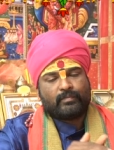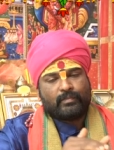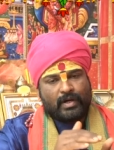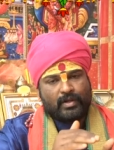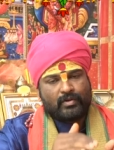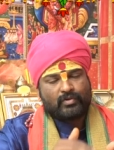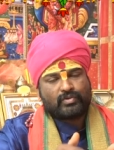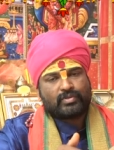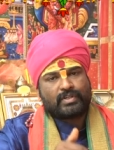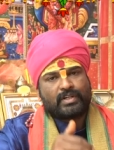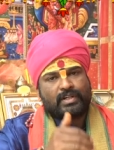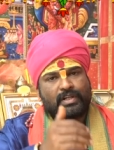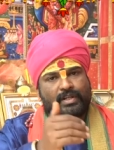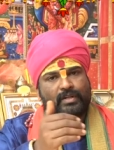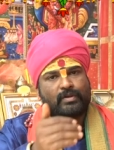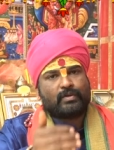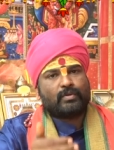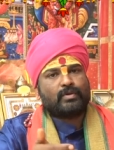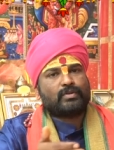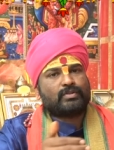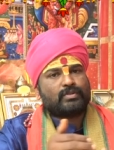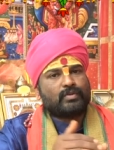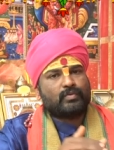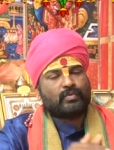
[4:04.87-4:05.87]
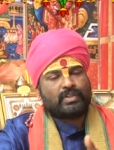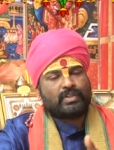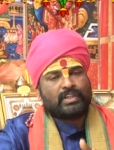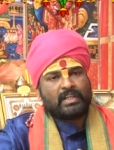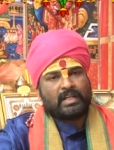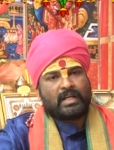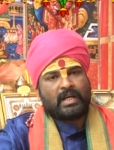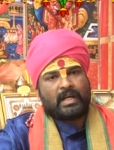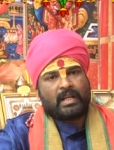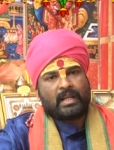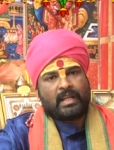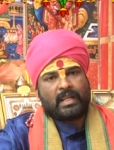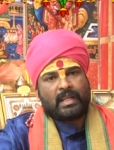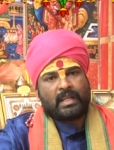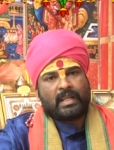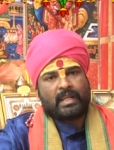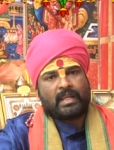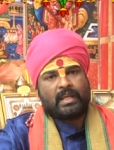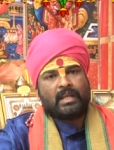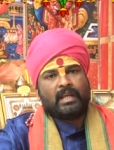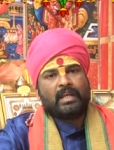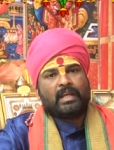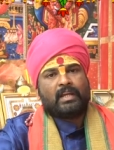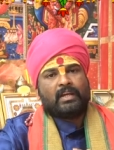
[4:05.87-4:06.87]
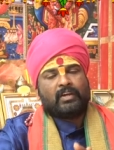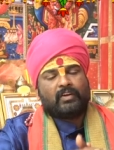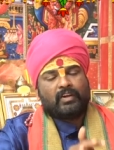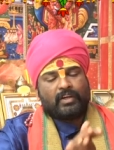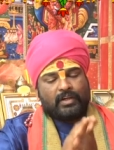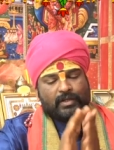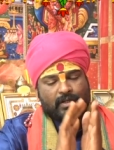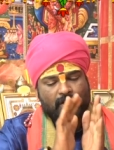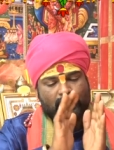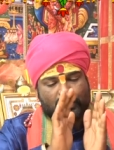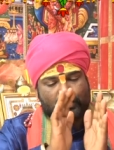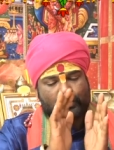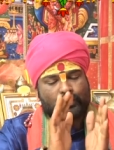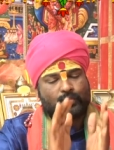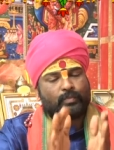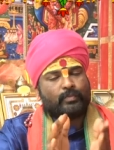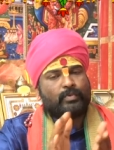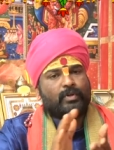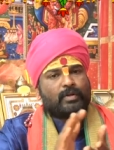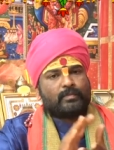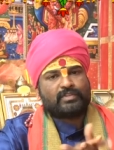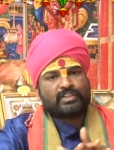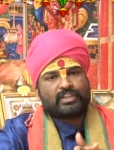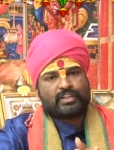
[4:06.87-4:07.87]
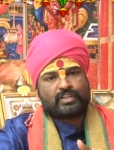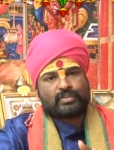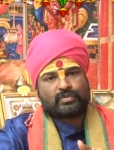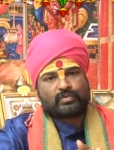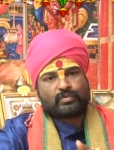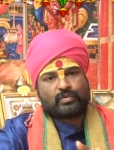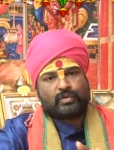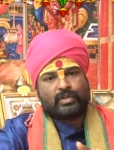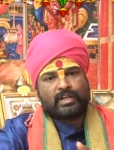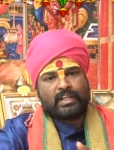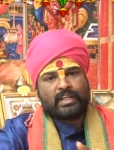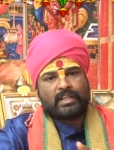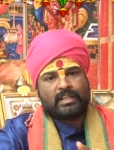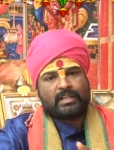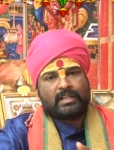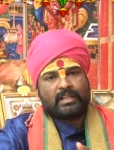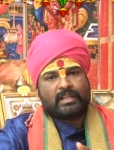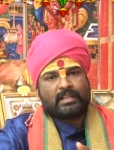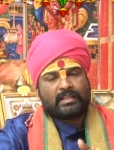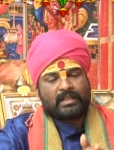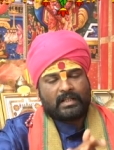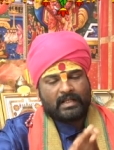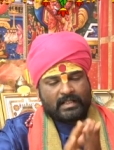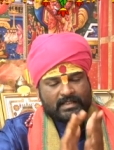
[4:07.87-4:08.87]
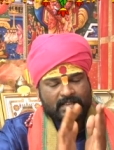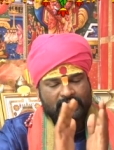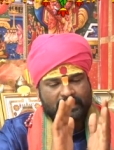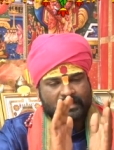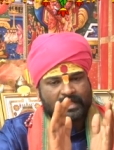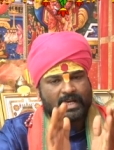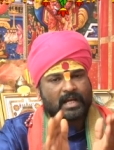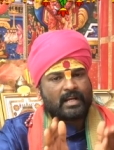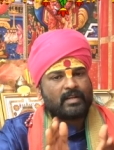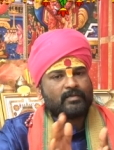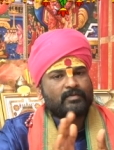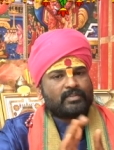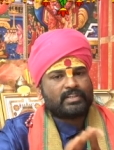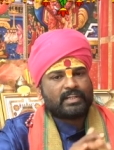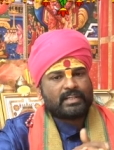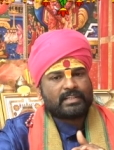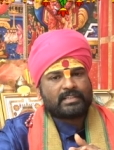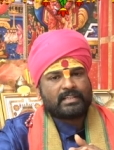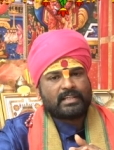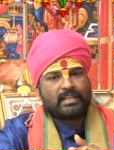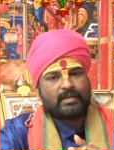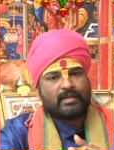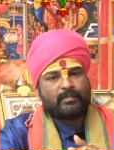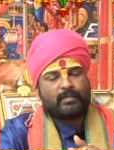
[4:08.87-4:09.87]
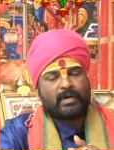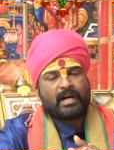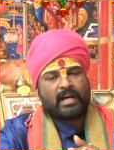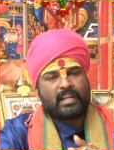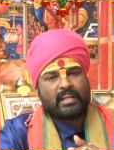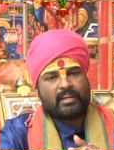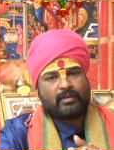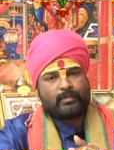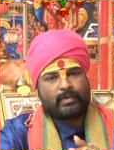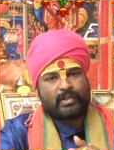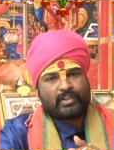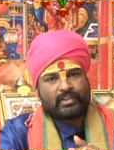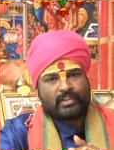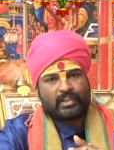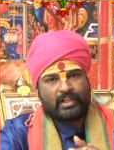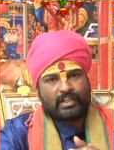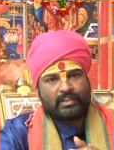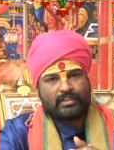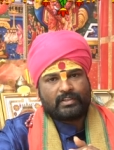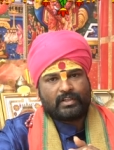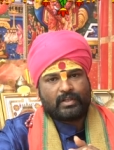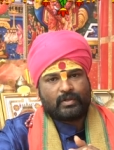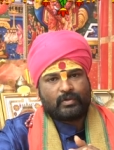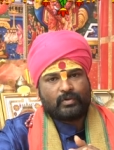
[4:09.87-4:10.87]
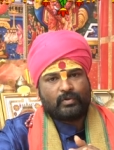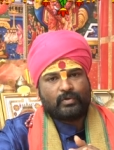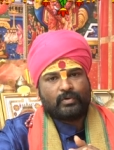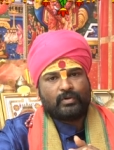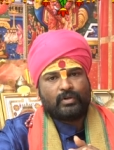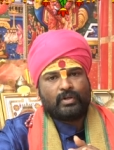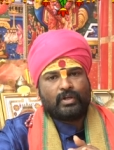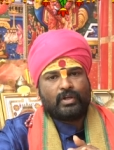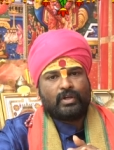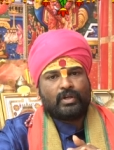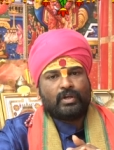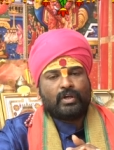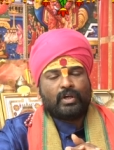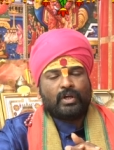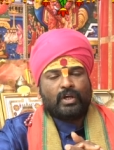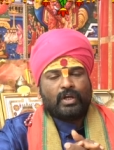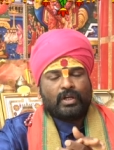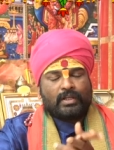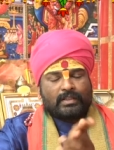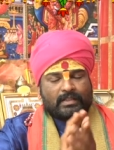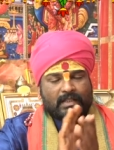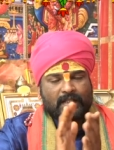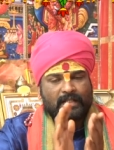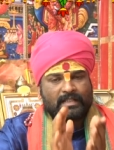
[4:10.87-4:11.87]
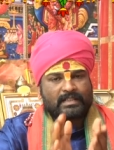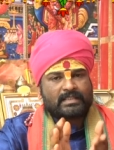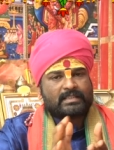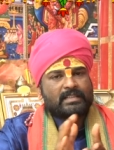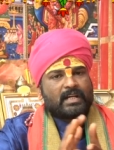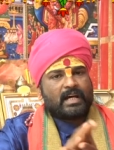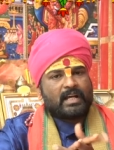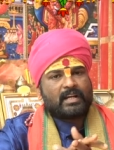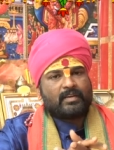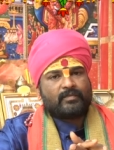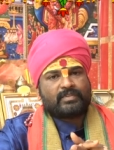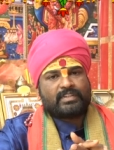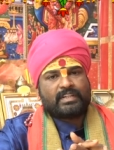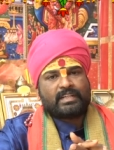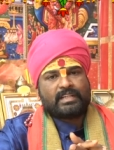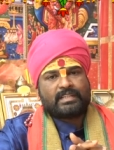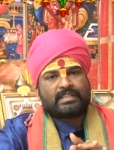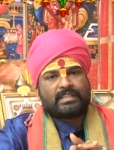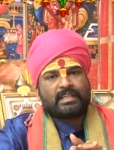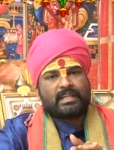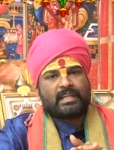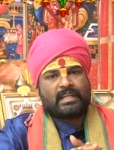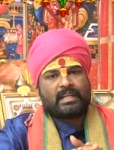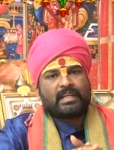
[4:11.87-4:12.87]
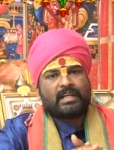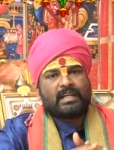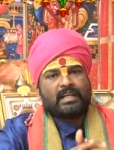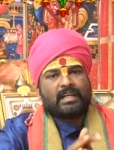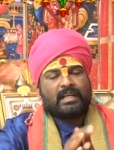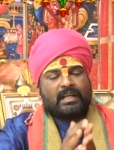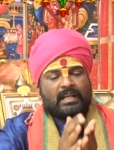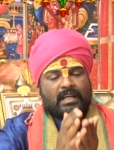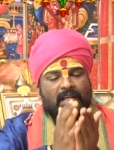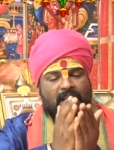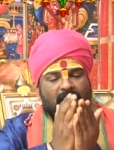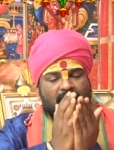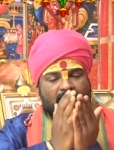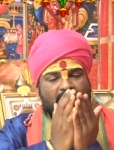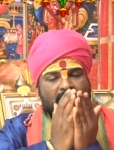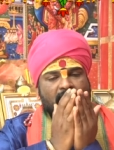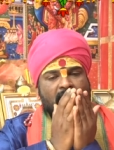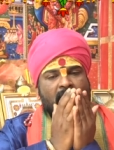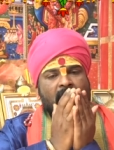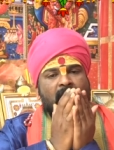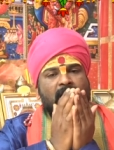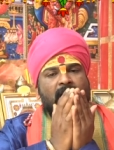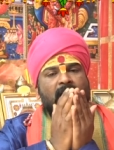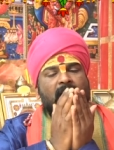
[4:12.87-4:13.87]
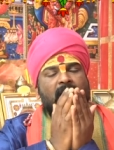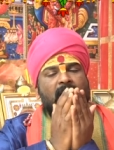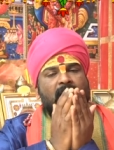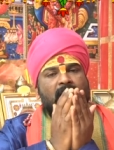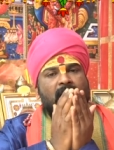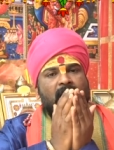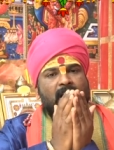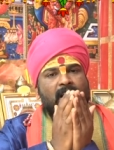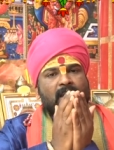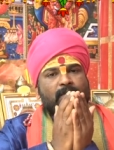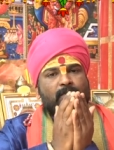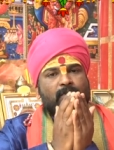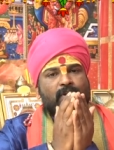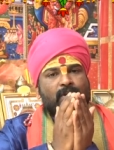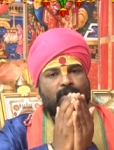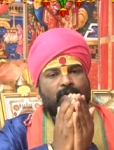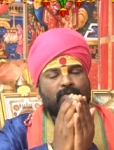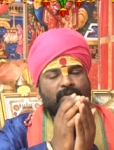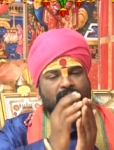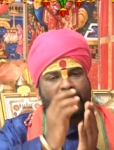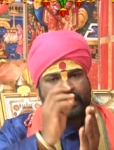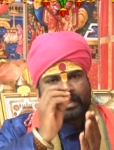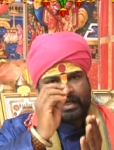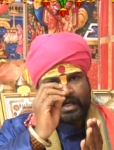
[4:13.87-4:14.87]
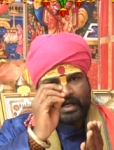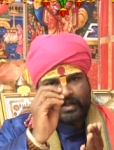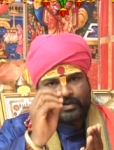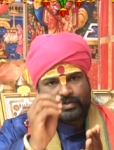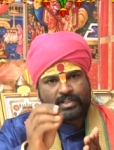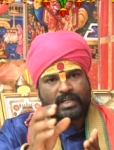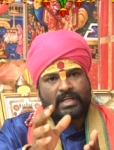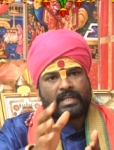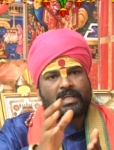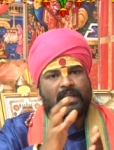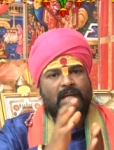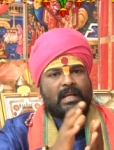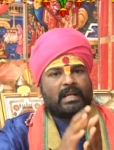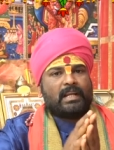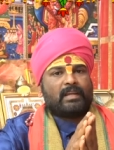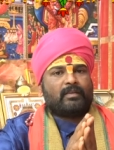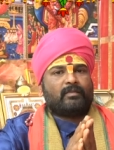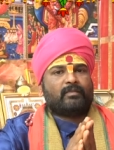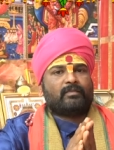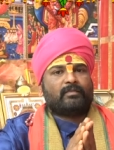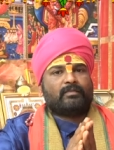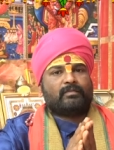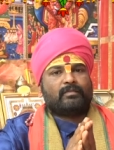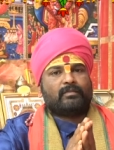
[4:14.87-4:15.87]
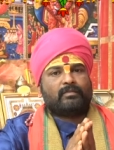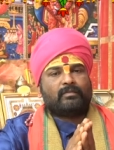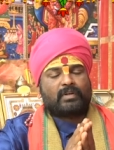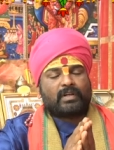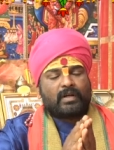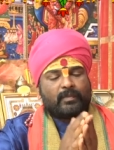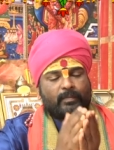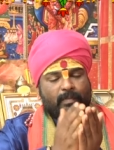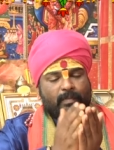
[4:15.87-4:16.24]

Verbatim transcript: మరుసటి రోజు ఉదయాన్నే ఇంటిని శుభ్రం చేసుకొని తలస్నానం చేసి భార్య భర్తలు ఇద్దరూ తలస్నానం చేసి లింగాకారాన్ని మీరు తయారు చేయాలి ఒక